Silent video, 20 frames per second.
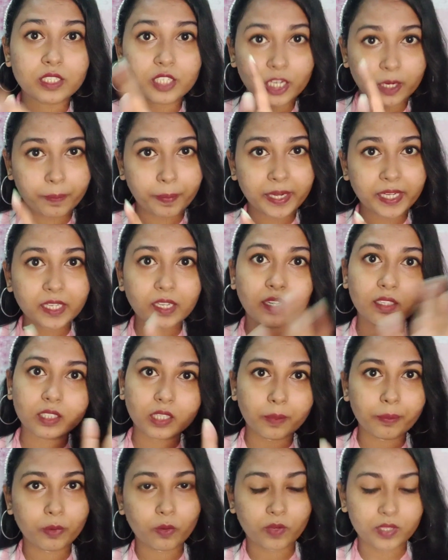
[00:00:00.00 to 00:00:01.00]
செக் பண்ணிவிட்டு
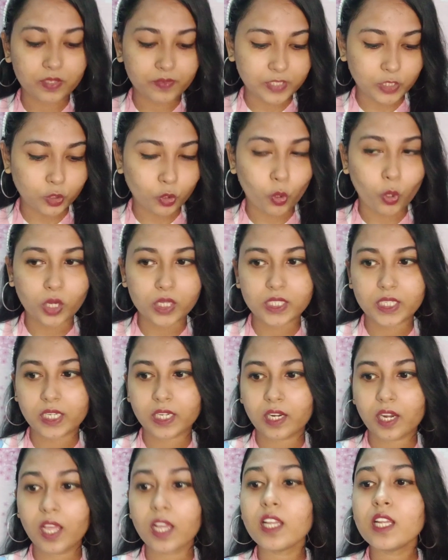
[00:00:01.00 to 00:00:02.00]
அதுக்கப்புறம் வந்து வச்சுக்கோங்க
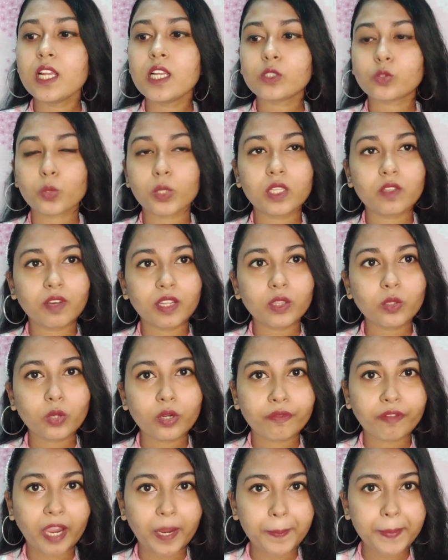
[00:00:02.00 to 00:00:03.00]
சரிங்களா ஸோ இது வந்து
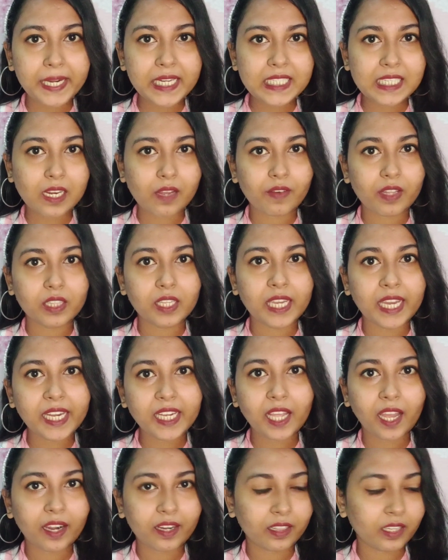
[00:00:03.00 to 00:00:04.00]
ஒரு ஃபைவ் மினிட்ஸ் நான் வந்து
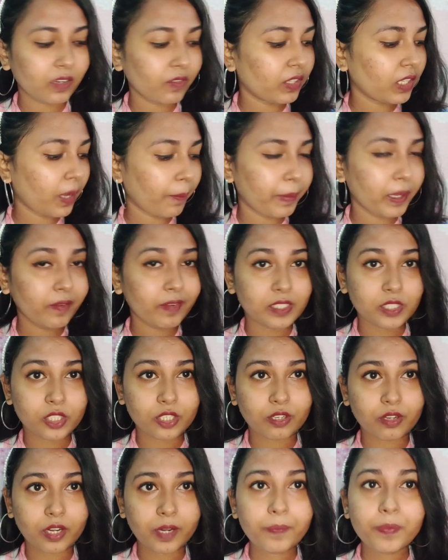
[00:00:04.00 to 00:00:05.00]
ஹீட் ஆகிறதுக்கு வந்து அப்படியே
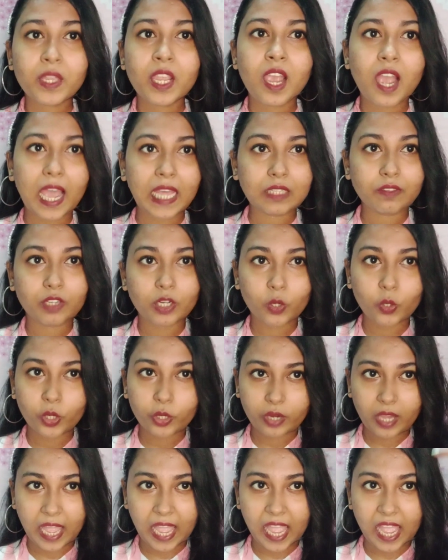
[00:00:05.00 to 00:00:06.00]
வச்சிடுறேன் அது வரைக்கும்
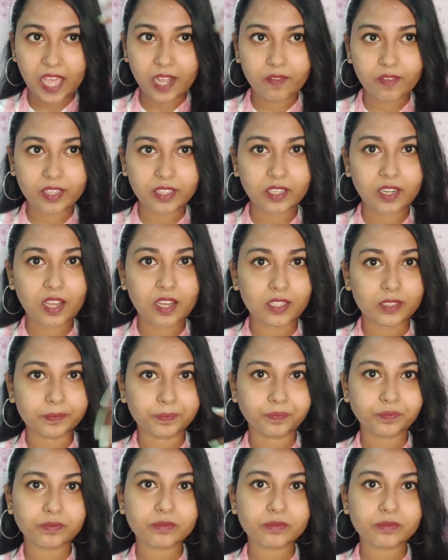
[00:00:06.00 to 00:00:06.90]
என்னோடய ஹேரை வந்து நான்